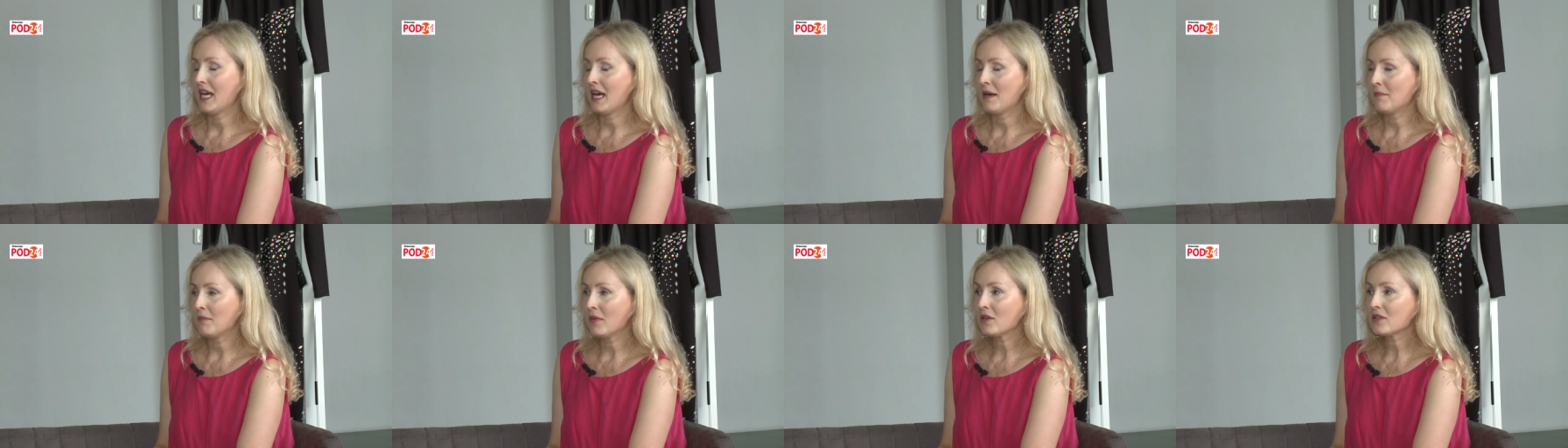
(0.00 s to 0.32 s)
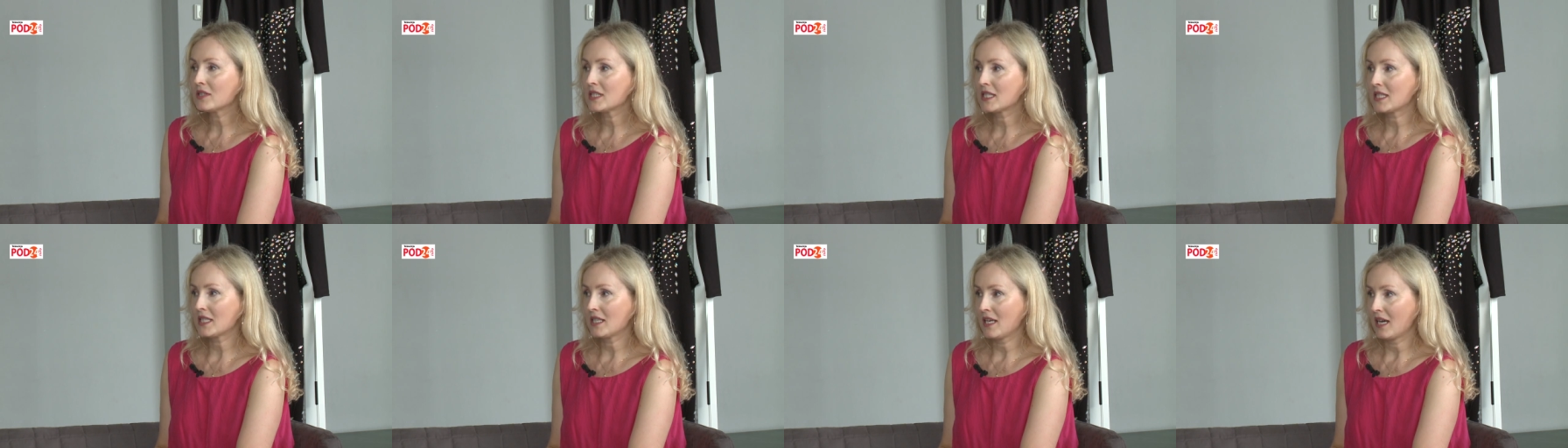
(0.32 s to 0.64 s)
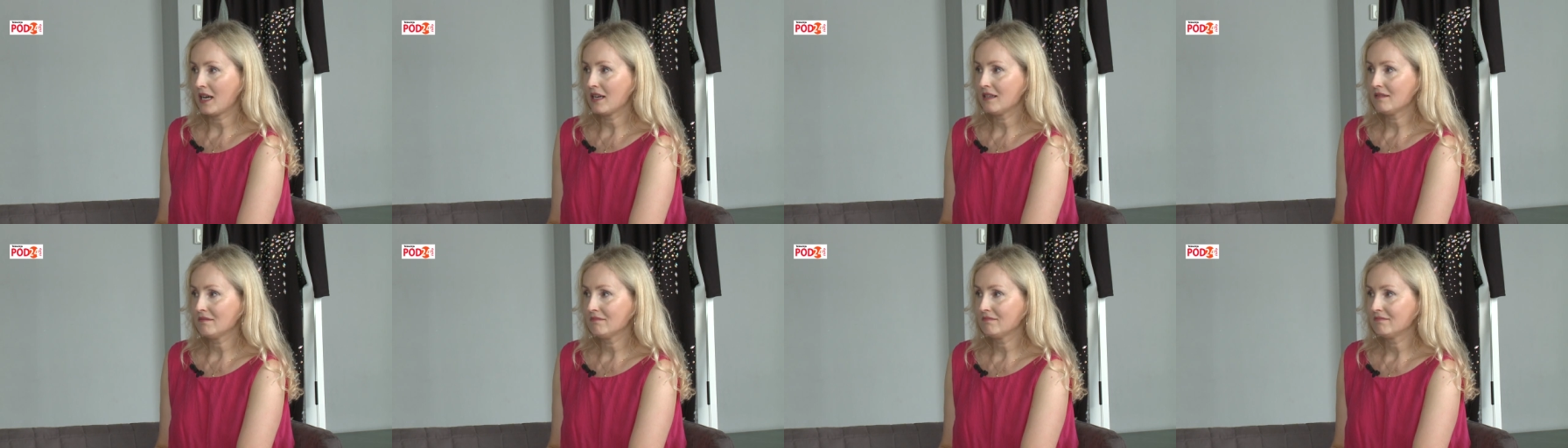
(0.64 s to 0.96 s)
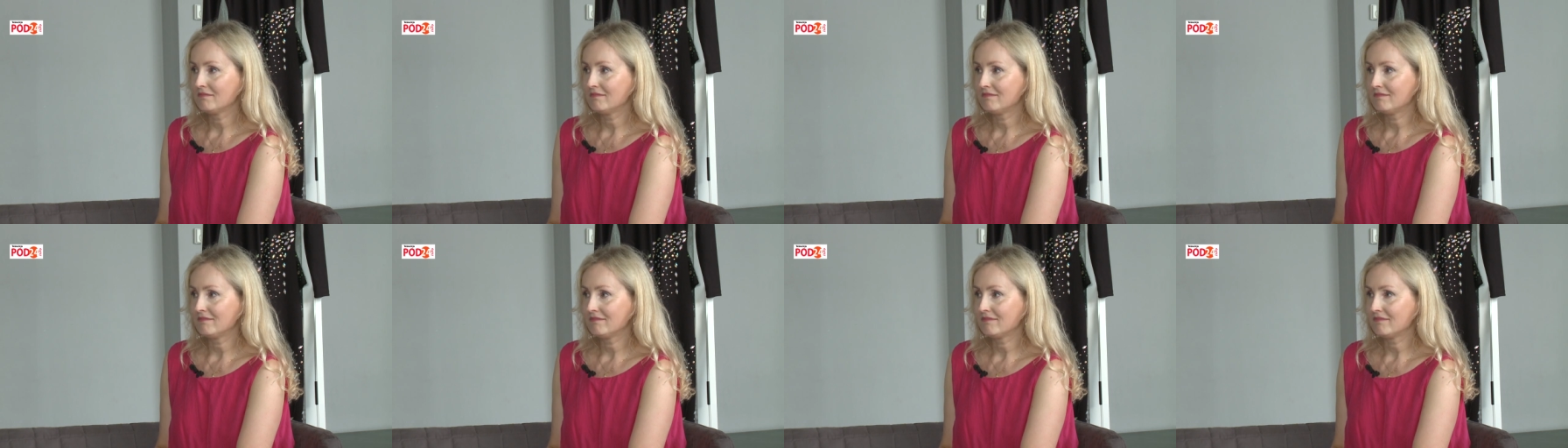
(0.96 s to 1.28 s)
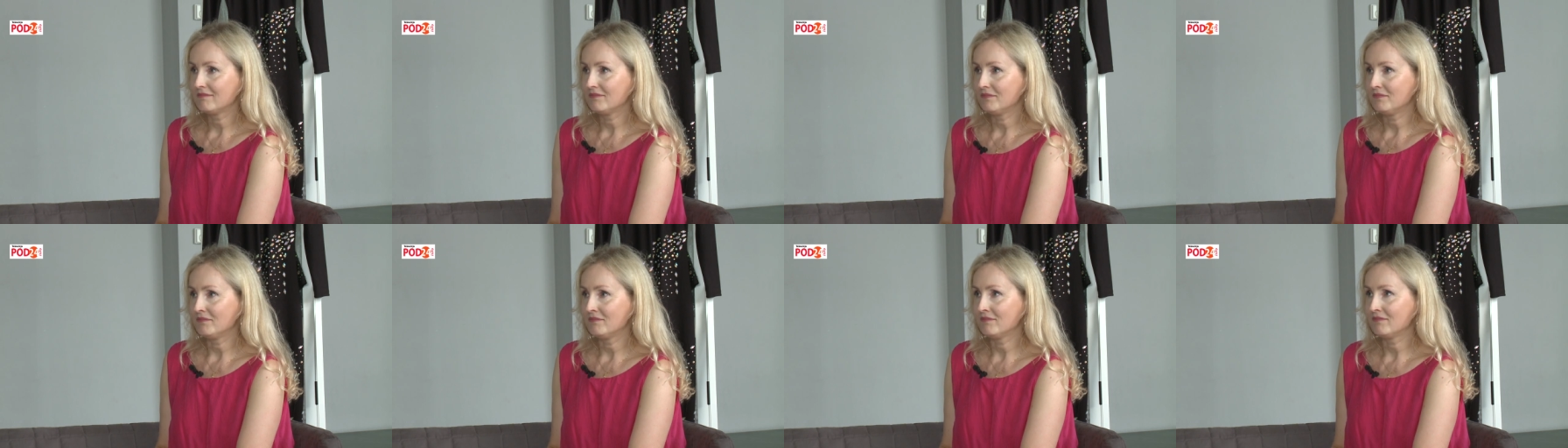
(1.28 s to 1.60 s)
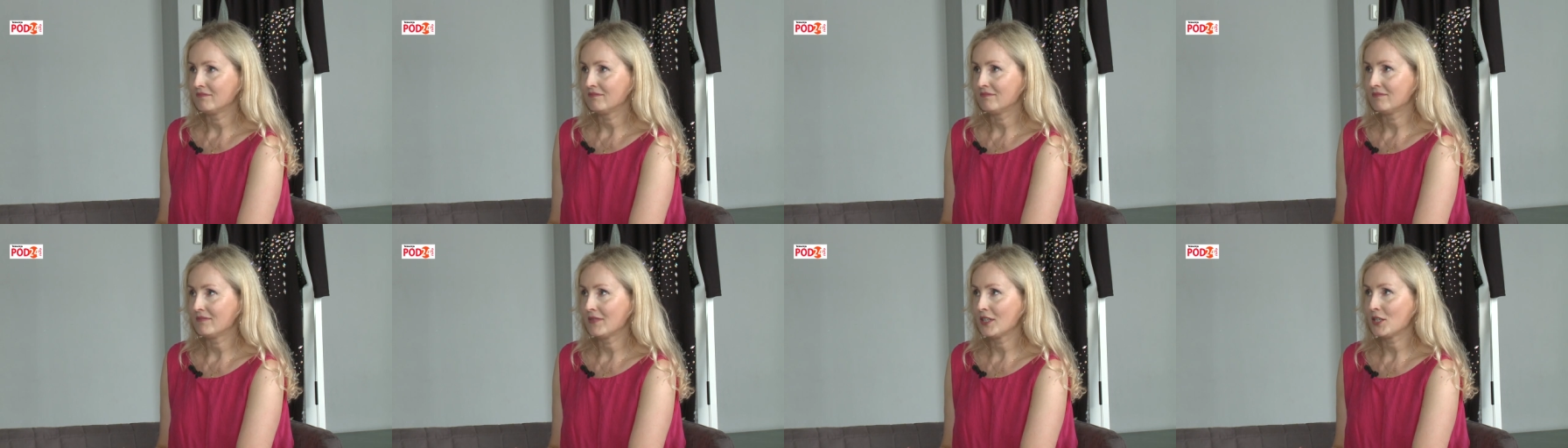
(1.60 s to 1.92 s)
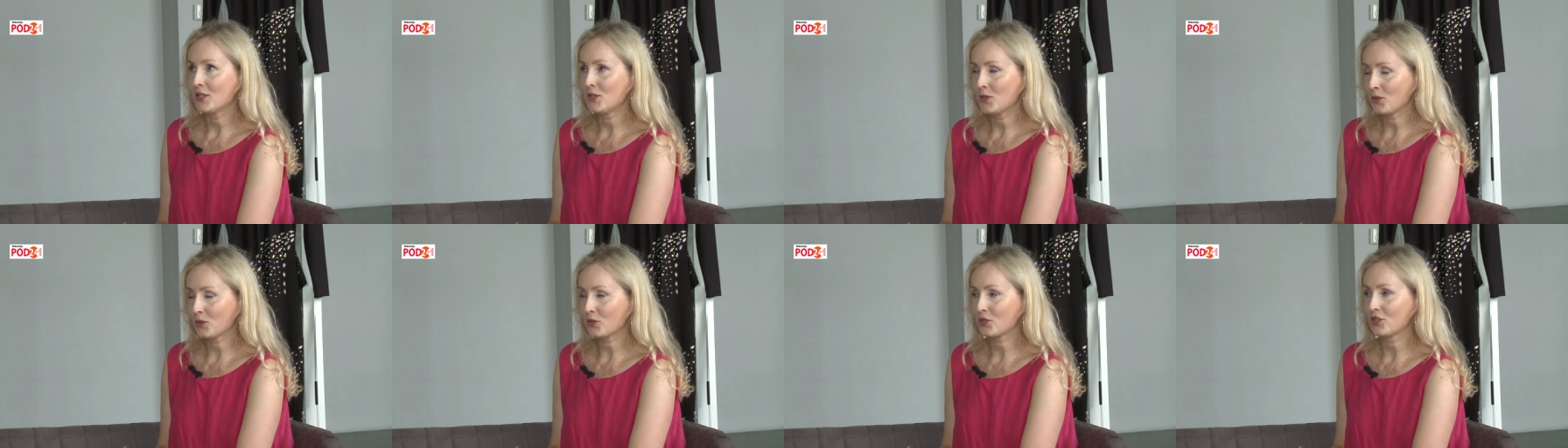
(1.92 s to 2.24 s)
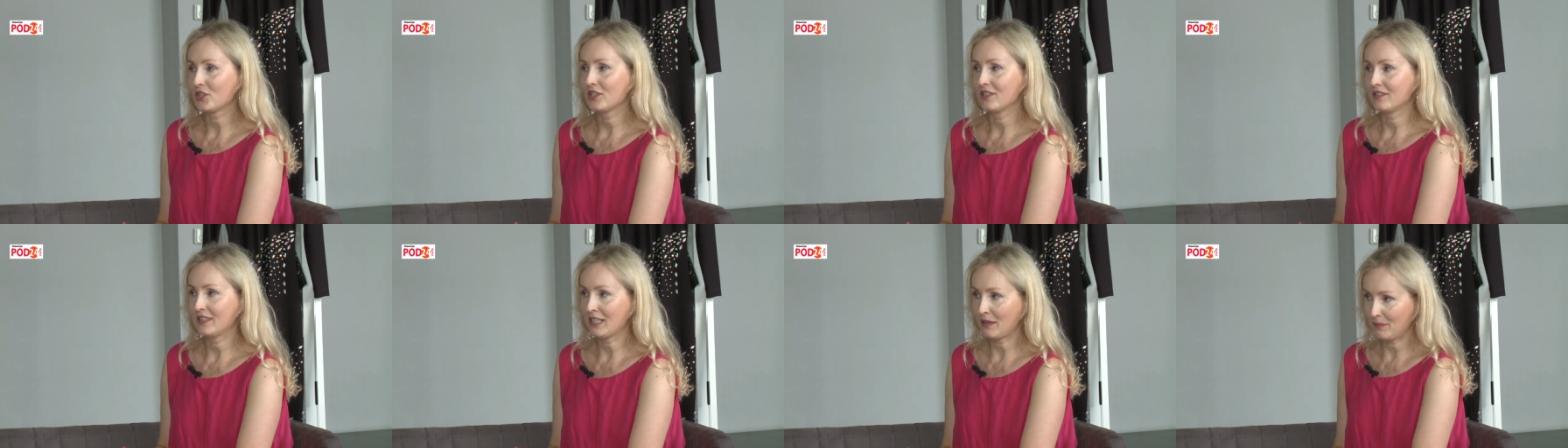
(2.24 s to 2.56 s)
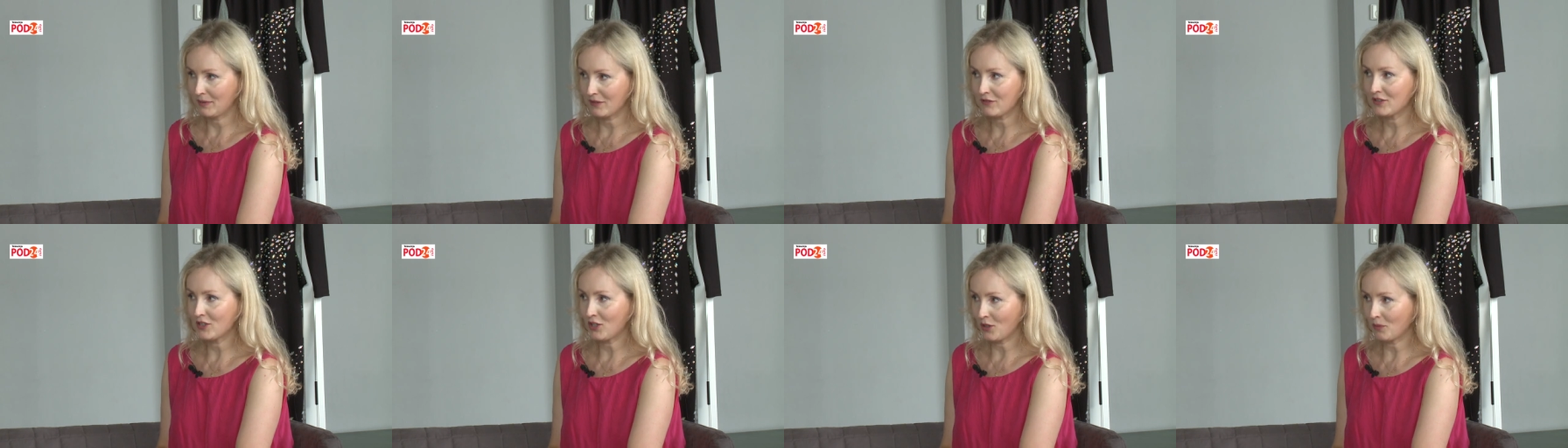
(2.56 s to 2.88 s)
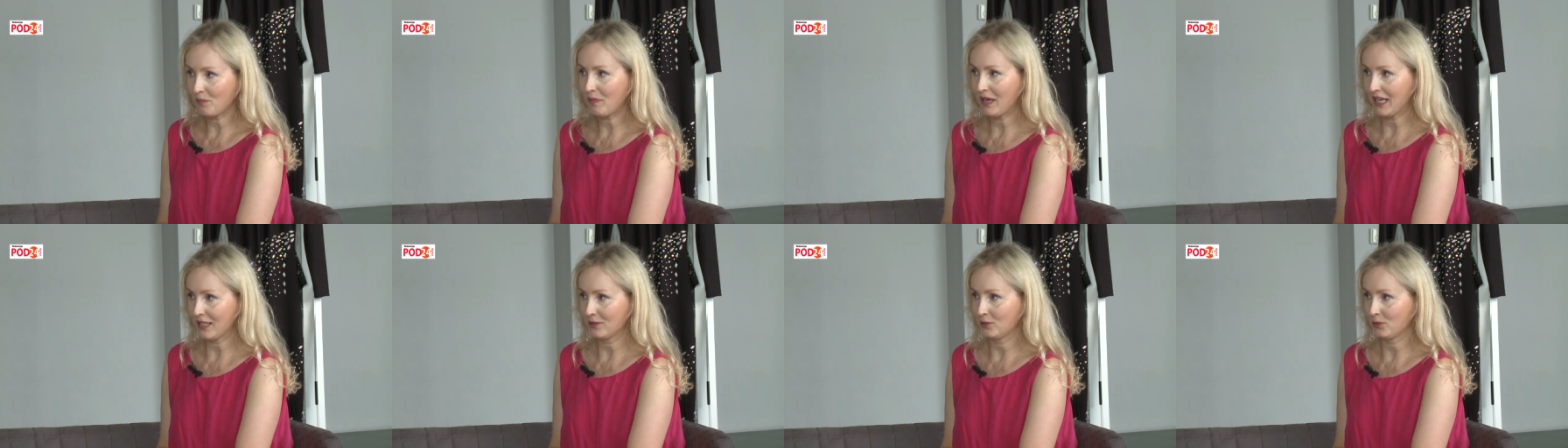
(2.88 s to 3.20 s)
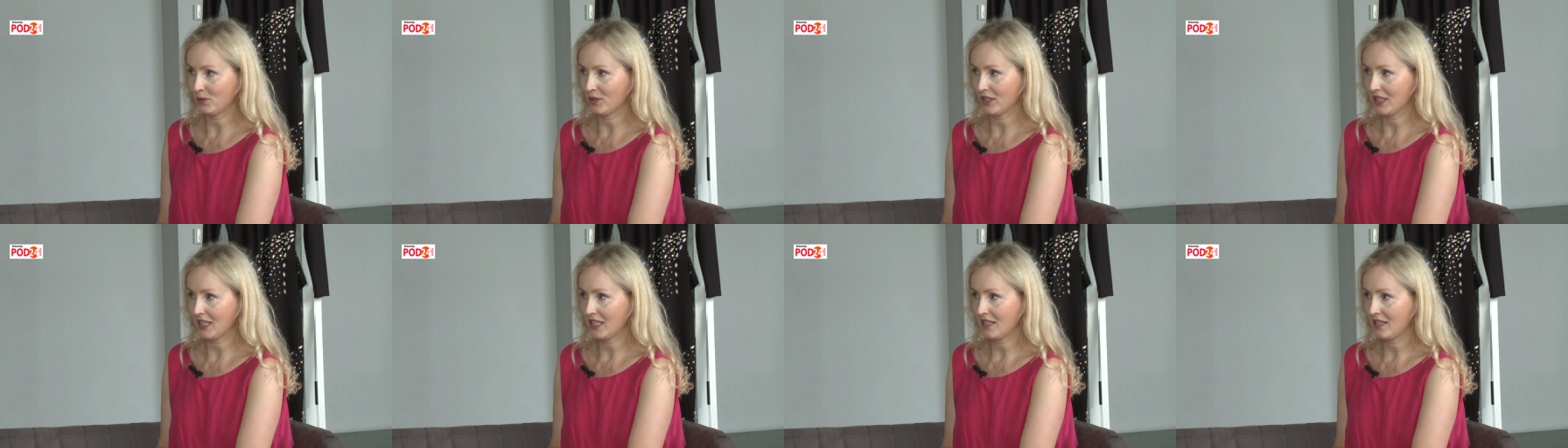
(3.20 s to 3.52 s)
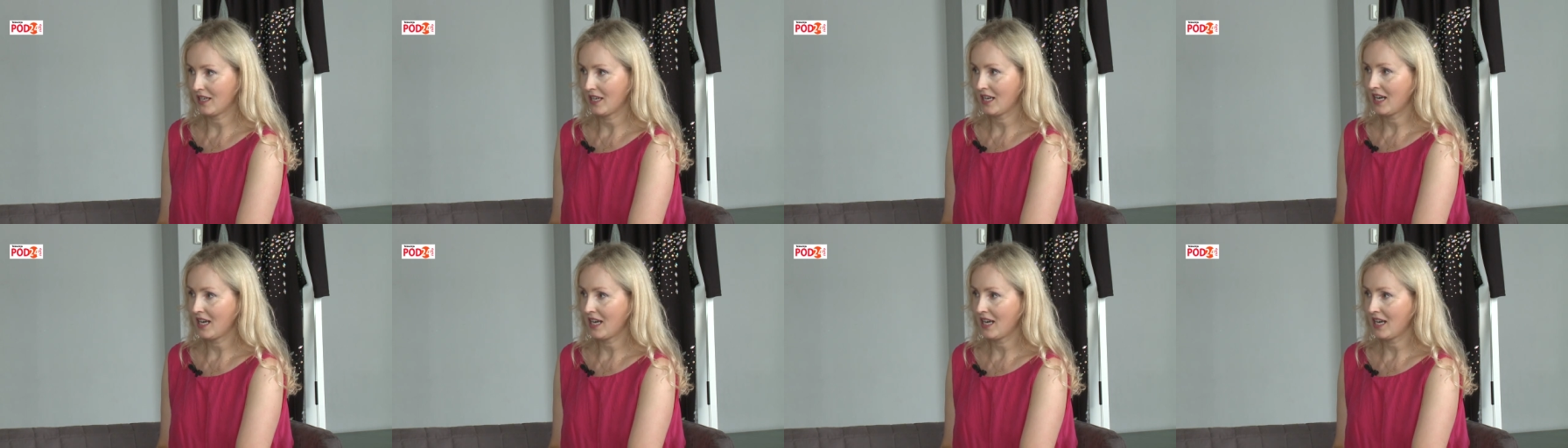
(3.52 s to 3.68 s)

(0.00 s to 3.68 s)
emocje mm, już na pewno opadły,